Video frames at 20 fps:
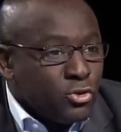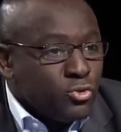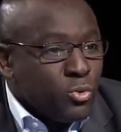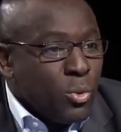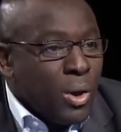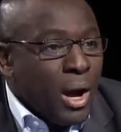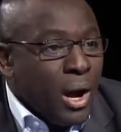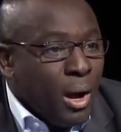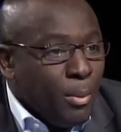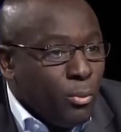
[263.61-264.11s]

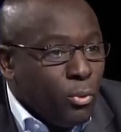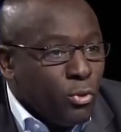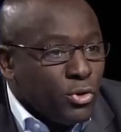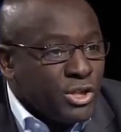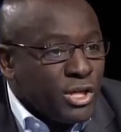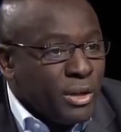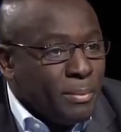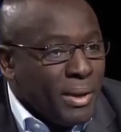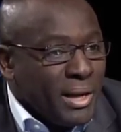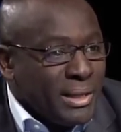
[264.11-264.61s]
soit
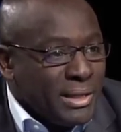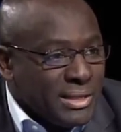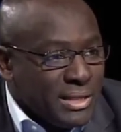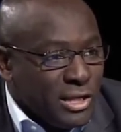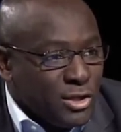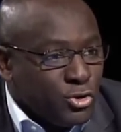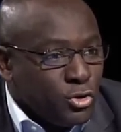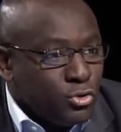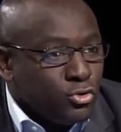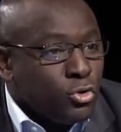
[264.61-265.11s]
approché par des
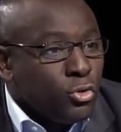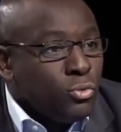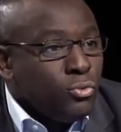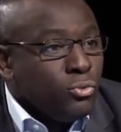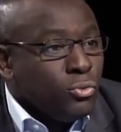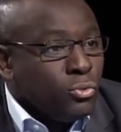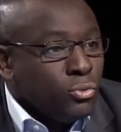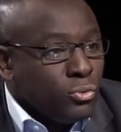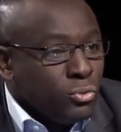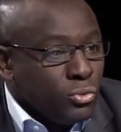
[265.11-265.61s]
agences que
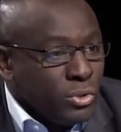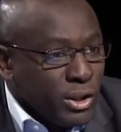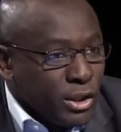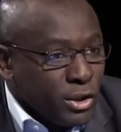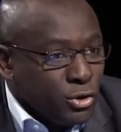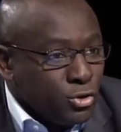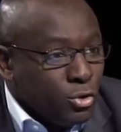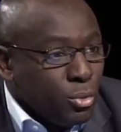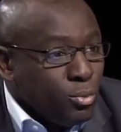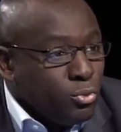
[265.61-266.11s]
nous, nous
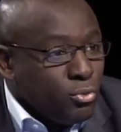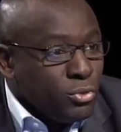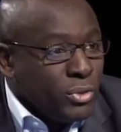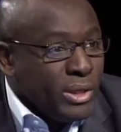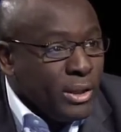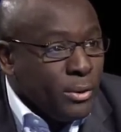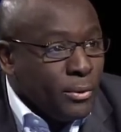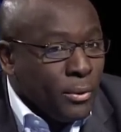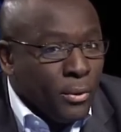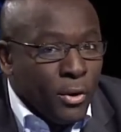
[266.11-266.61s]
dirigeons pour
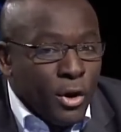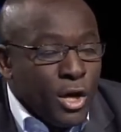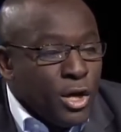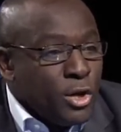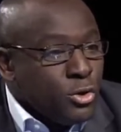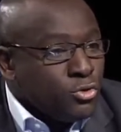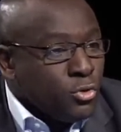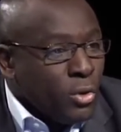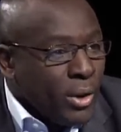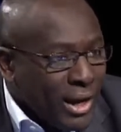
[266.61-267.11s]
dire que
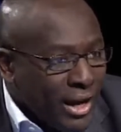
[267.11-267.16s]
son